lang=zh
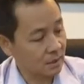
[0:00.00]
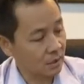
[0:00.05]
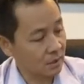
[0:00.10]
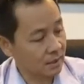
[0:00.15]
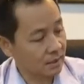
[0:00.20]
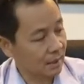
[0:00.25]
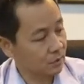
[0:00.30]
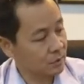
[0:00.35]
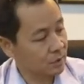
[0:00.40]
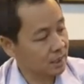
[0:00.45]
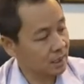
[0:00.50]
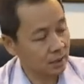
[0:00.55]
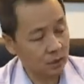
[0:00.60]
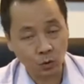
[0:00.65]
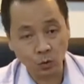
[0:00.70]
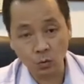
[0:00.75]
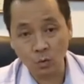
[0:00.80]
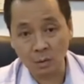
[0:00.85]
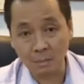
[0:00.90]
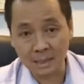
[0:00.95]
月要求
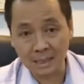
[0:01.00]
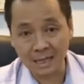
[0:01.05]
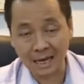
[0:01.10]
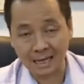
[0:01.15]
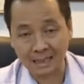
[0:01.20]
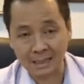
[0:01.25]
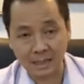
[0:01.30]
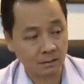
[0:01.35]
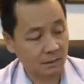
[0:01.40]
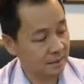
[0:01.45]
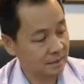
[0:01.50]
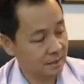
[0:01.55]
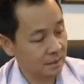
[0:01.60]
我们拿药啊，